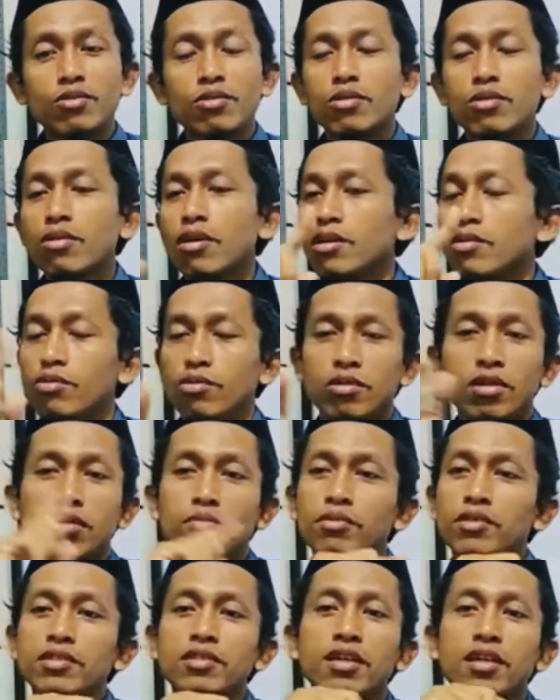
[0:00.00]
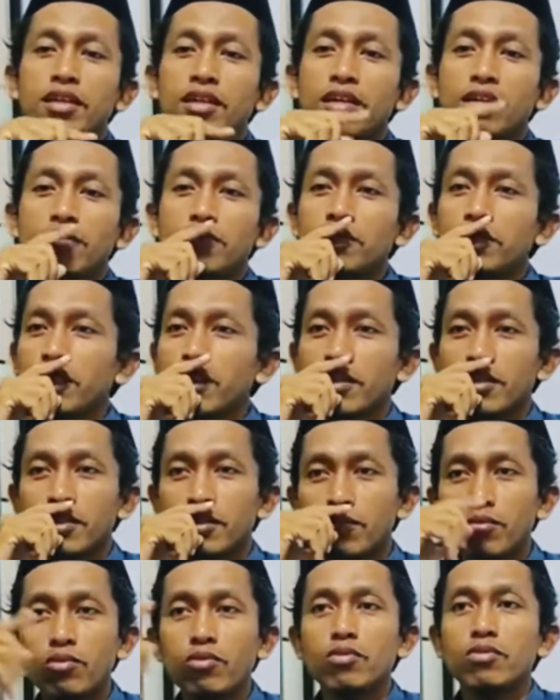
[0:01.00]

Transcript: itu anugerah besar kalau bisa ketemu